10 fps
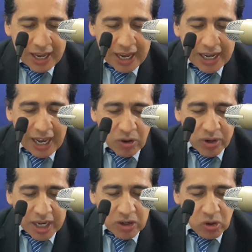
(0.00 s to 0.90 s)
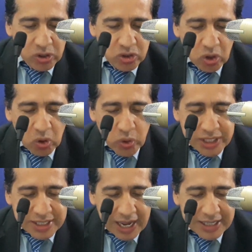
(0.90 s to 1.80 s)
Genaro Reynoso,
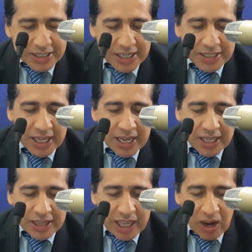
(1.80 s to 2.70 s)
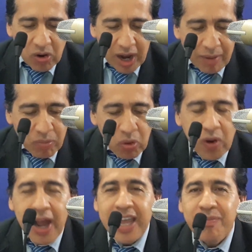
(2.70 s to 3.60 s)
Luis Sánchez, Diego
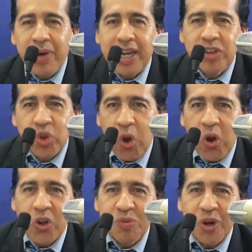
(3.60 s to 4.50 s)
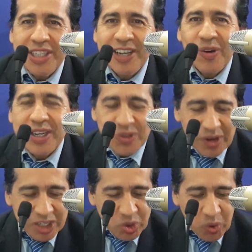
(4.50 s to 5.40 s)
Gamboa y para todos los brothers de
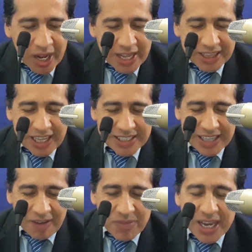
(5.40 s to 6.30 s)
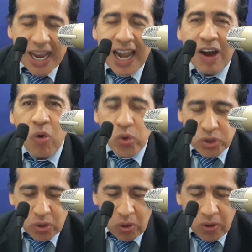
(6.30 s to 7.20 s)
corazón azul de San Miguel
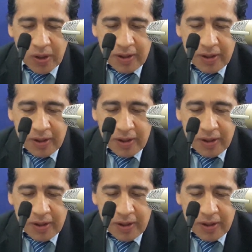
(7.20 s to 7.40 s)
Ajusco.